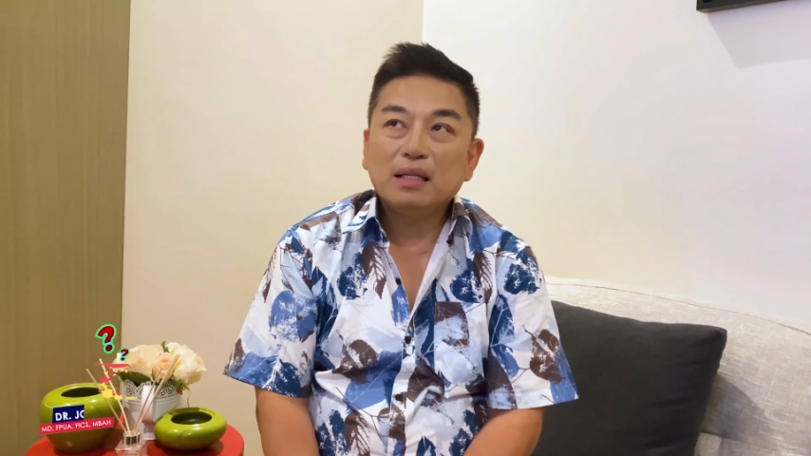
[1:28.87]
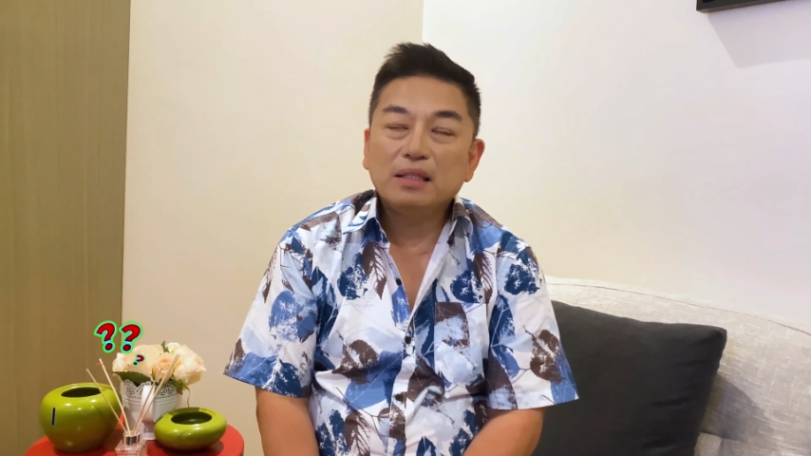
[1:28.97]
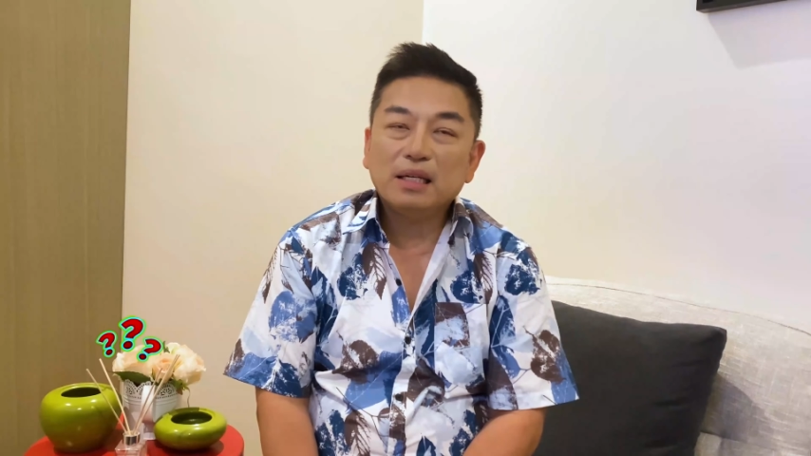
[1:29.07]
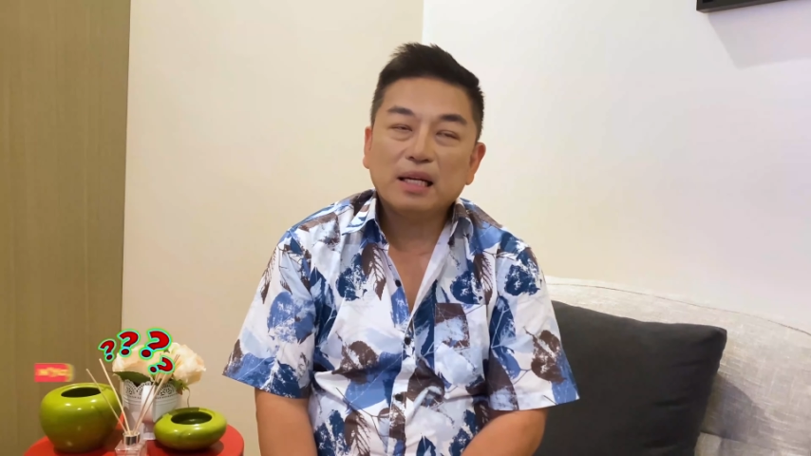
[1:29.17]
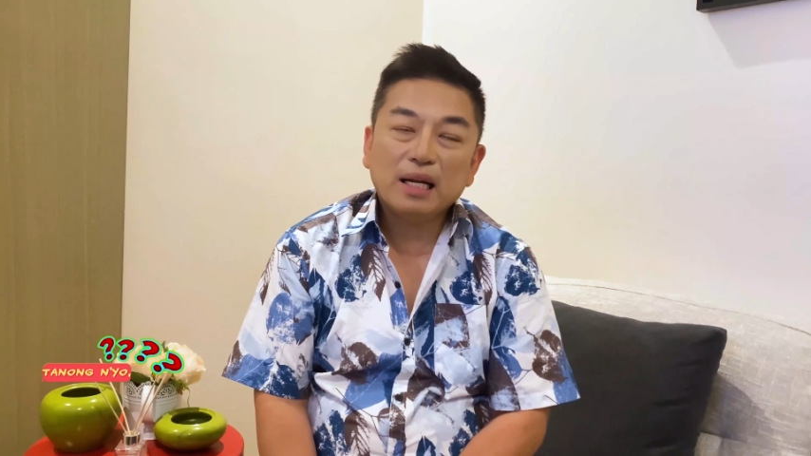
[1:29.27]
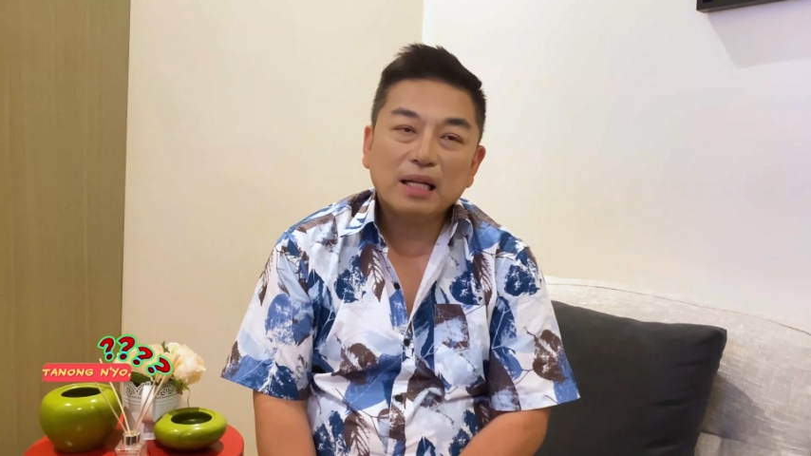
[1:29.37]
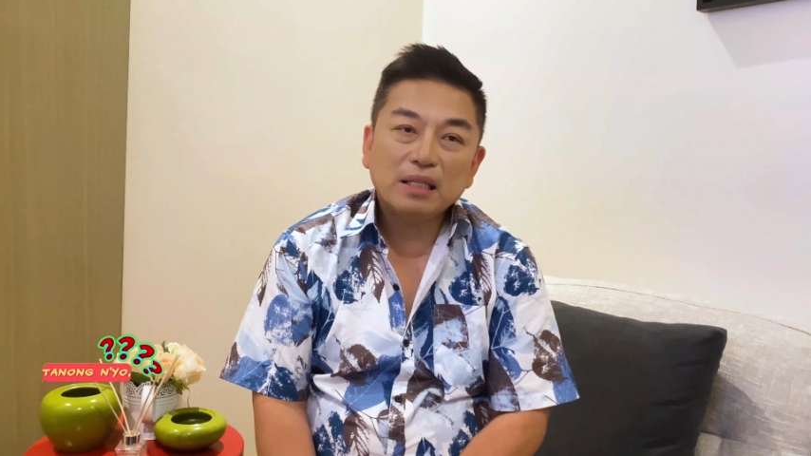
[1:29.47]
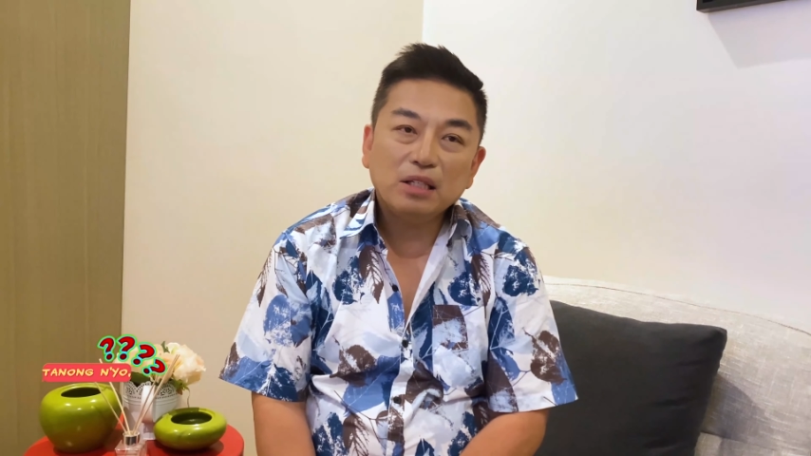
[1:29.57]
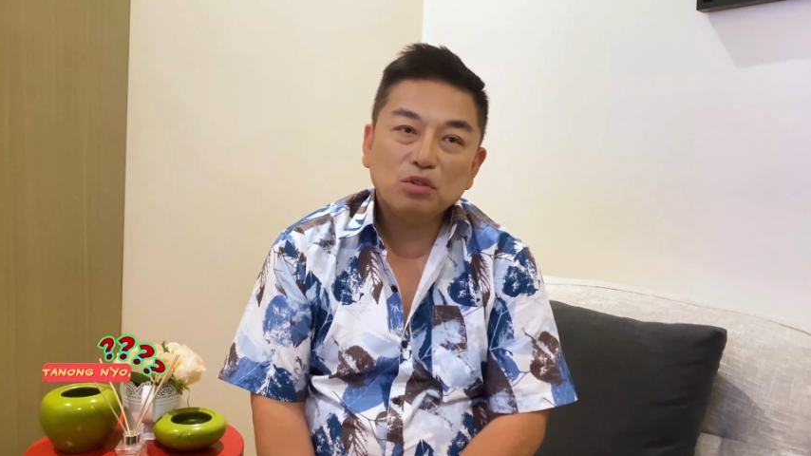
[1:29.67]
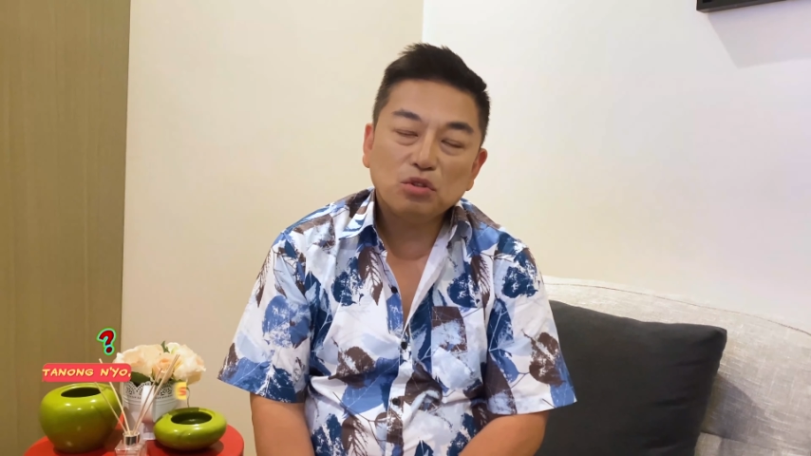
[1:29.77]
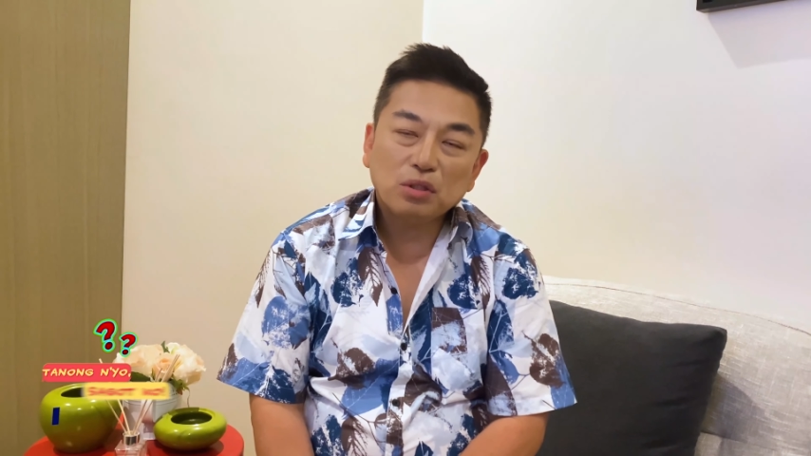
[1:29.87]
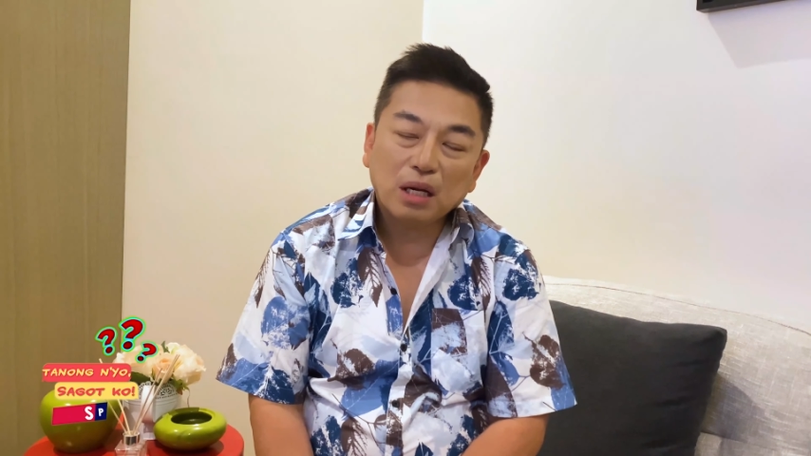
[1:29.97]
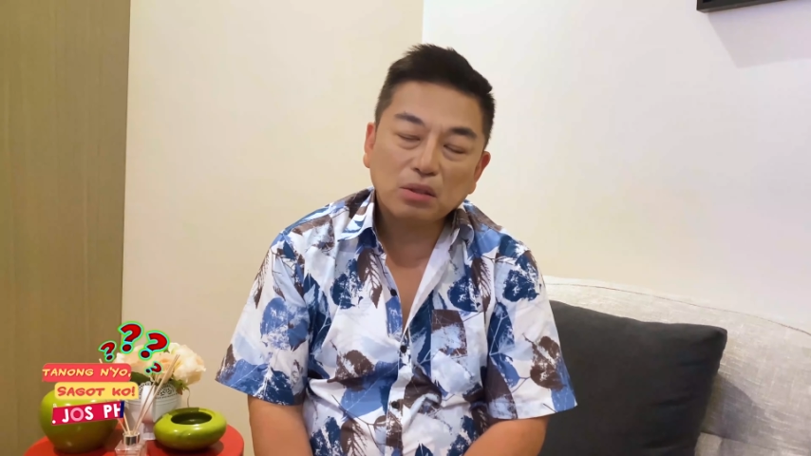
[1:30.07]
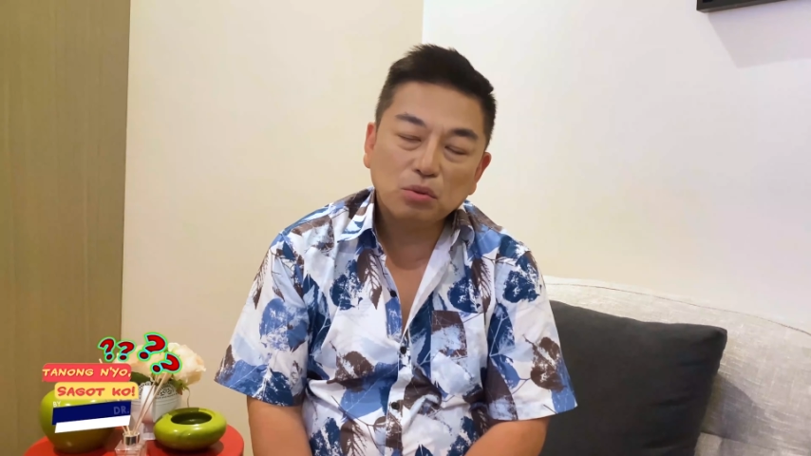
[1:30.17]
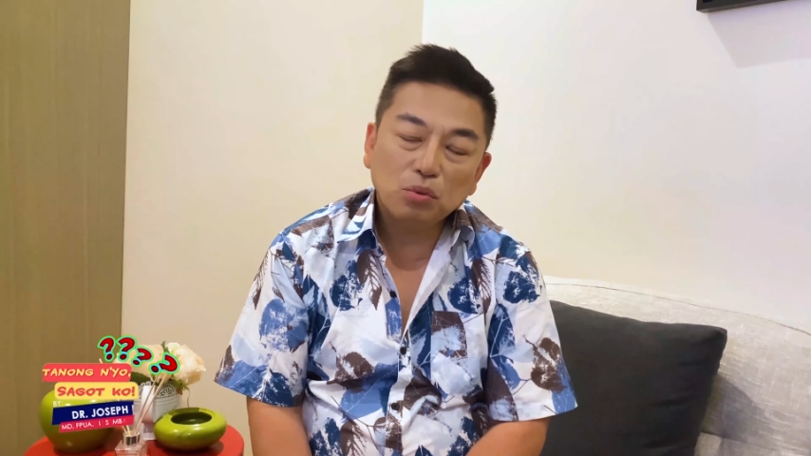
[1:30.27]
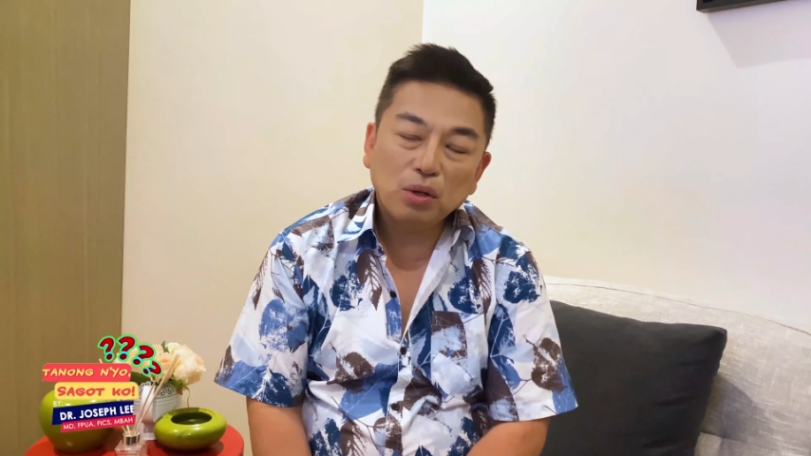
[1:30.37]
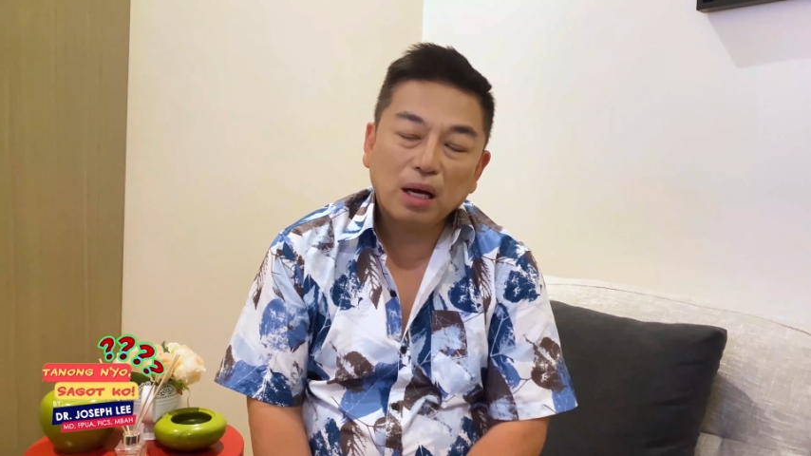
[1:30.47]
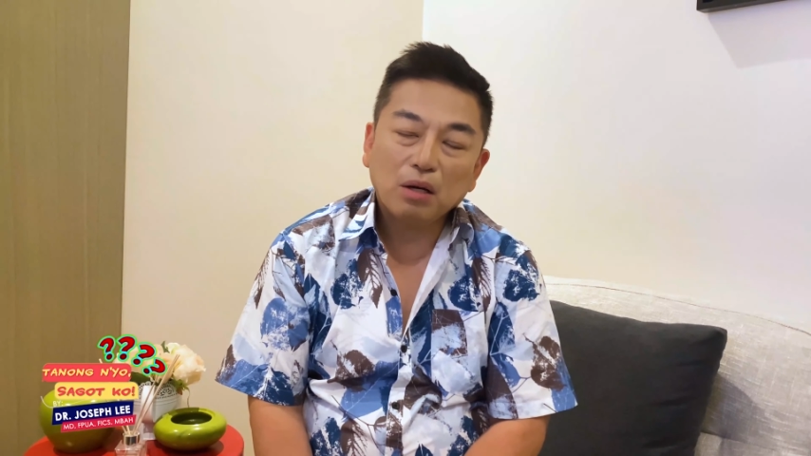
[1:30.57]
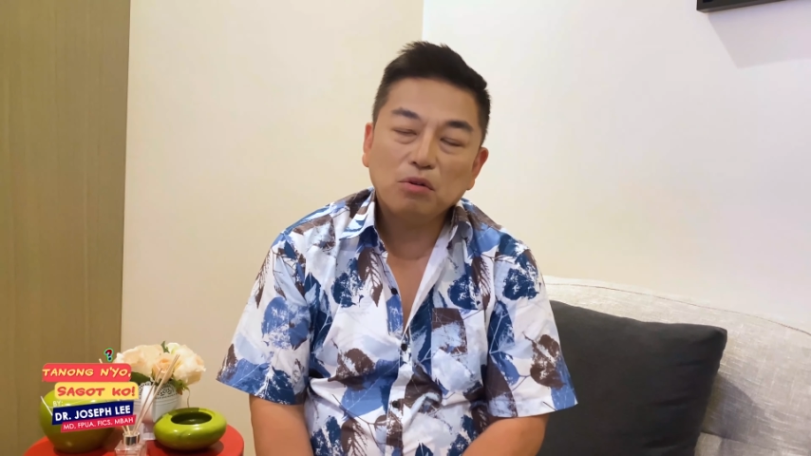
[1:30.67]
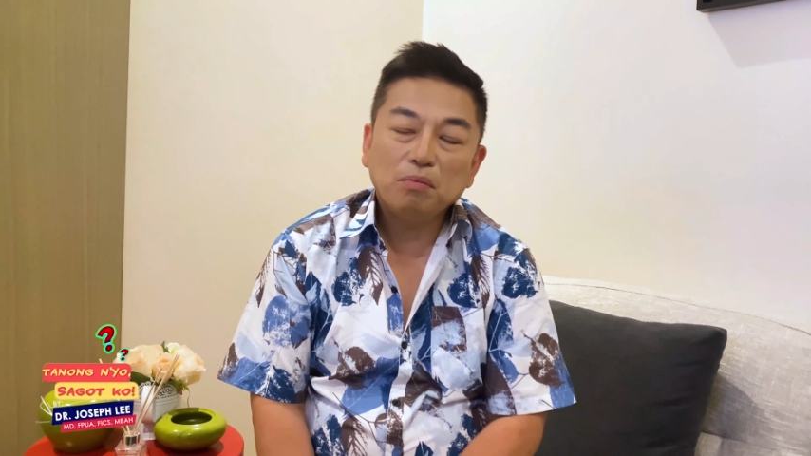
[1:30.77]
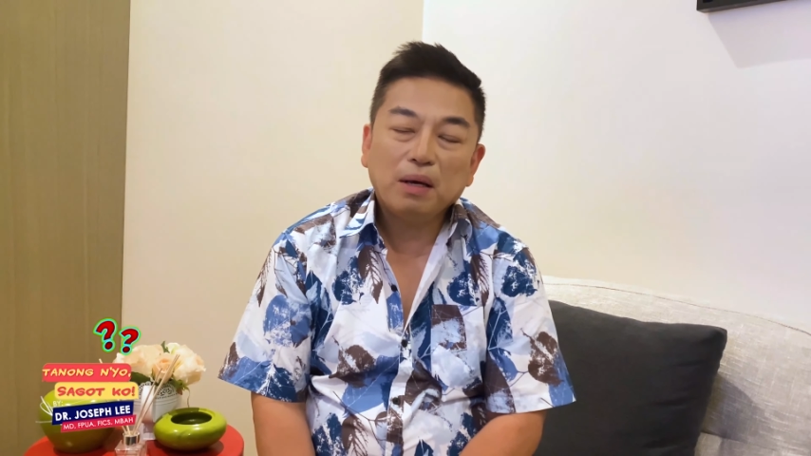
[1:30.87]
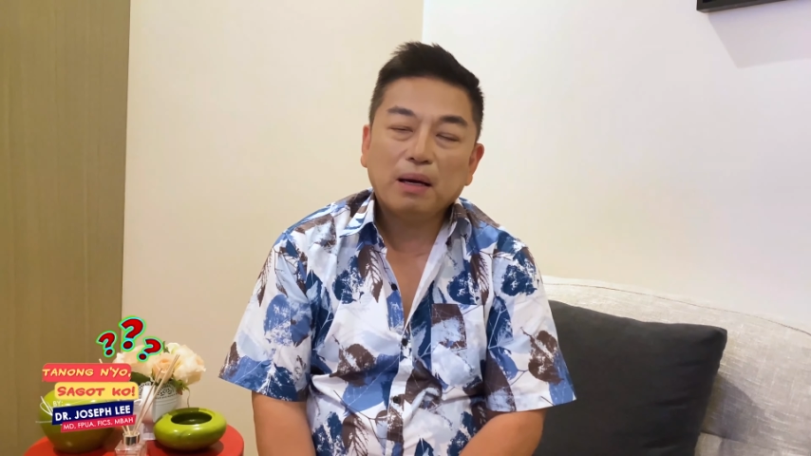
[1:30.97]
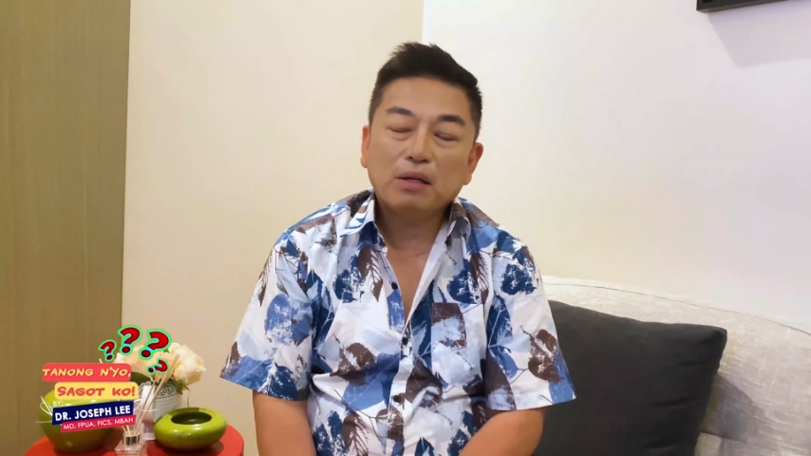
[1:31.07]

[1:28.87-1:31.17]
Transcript: tignan natin yung struktura kung may